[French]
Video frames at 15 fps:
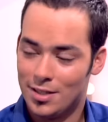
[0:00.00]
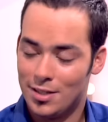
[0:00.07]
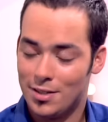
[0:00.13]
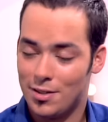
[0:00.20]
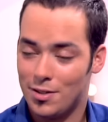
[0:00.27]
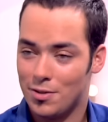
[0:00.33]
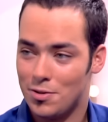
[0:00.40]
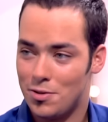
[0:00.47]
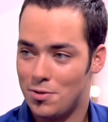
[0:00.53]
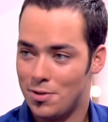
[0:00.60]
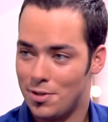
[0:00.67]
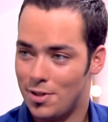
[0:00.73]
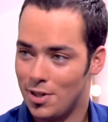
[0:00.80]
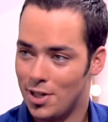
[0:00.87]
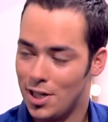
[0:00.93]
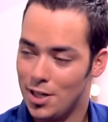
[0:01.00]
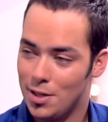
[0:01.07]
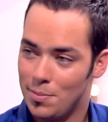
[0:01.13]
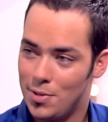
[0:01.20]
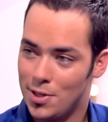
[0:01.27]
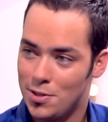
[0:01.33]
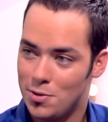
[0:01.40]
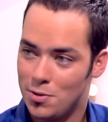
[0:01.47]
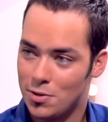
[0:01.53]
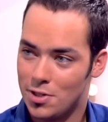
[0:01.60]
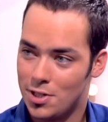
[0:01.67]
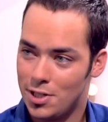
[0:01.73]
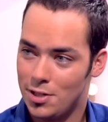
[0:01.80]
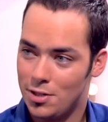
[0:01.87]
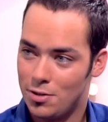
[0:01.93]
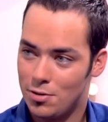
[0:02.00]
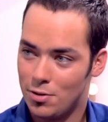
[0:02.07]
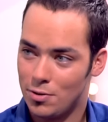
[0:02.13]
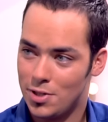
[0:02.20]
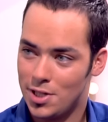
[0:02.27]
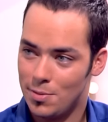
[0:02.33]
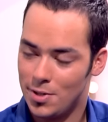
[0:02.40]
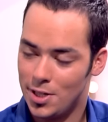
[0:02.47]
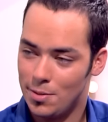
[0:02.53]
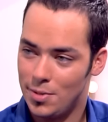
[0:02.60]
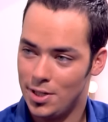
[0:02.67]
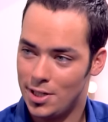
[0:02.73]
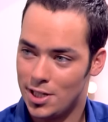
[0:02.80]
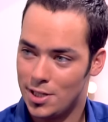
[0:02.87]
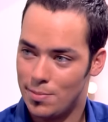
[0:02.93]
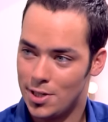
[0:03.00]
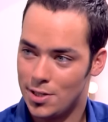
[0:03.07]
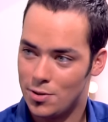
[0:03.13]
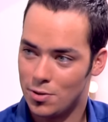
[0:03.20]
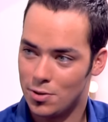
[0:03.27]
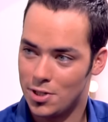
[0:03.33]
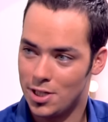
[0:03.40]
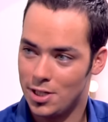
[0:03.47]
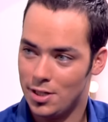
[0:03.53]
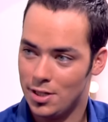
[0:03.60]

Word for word: Non, je suis dans la plasturgie, je suis en deuxième année de BTS plasturgie.